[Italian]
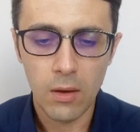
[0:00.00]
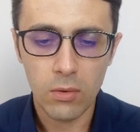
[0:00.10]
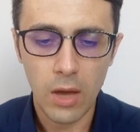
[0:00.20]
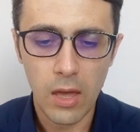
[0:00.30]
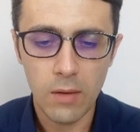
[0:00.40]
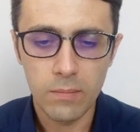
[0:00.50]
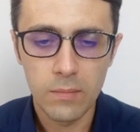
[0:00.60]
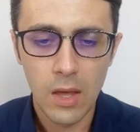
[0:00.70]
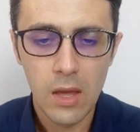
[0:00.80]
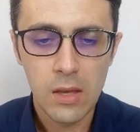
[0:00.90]
Ok?
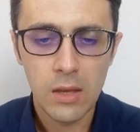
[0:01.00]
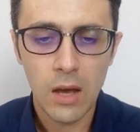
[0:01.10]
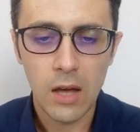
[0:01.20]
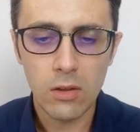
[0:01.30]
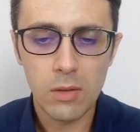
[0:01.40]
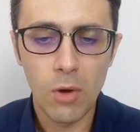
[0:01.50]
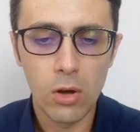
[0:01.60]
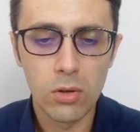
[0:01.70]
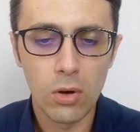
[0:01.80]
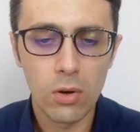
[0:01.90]
Ad ogni
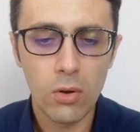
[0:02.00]
modo,